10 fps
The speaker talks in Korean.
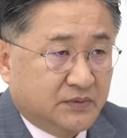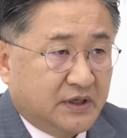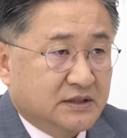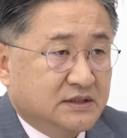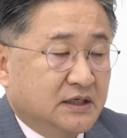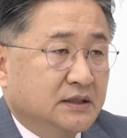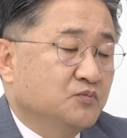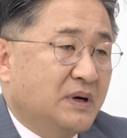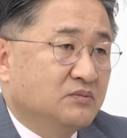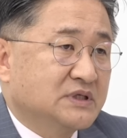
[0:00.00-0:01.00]
이번에 이제
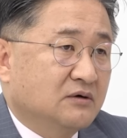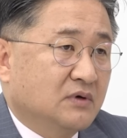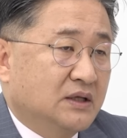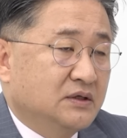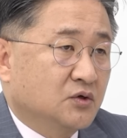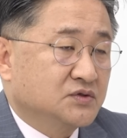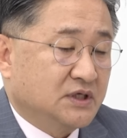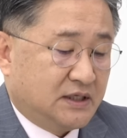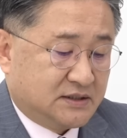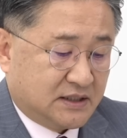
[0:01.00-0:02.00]
국방부 장관을
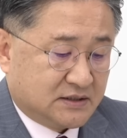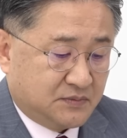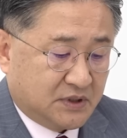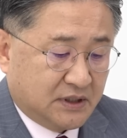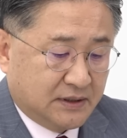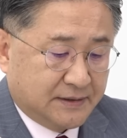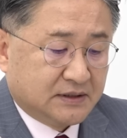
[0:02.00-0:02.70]
교체를 했지 않습니까?